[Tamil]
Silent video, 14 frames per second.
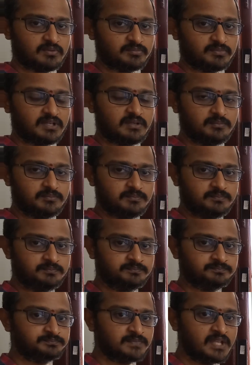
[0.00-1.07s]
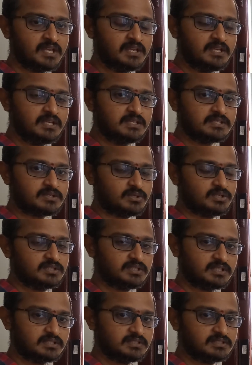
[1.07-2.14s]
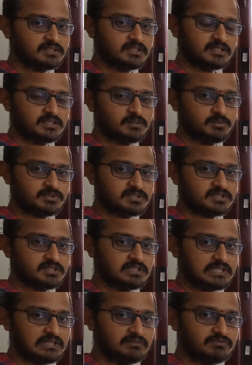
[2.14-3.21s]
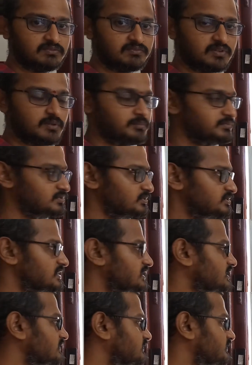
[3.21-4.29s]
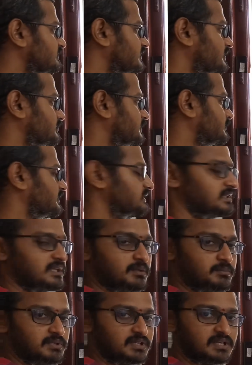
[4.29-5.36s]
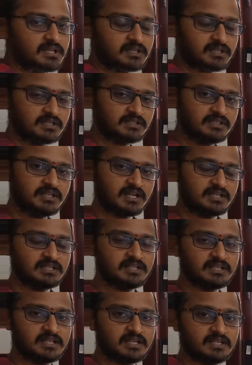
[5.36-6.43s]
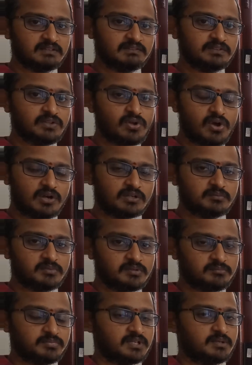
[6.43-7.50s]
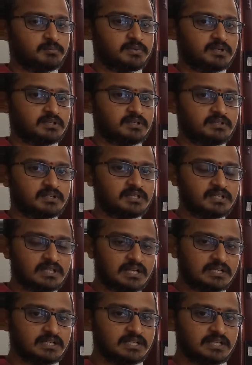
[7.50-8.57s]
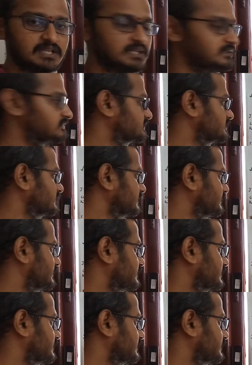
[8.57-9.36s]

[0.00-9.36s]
ஃப்ளாப் தான் ஸோ இதுக்கடுத்து தான் கண்டுபிடிச்சது டி ஃபிளிப் ஃப்ளாப் ஸோ ஜேகே ஃபிளிப் ஃப்ளாப்பை பார்த்தீங்க அப்படின்னா ரெண்டு அண்டு கேட்டை வந்து ஆக்மெண்ட் பண்ணியிருப்பாங்க ரெண்டு அண்டு கேட் வந்து இங்கே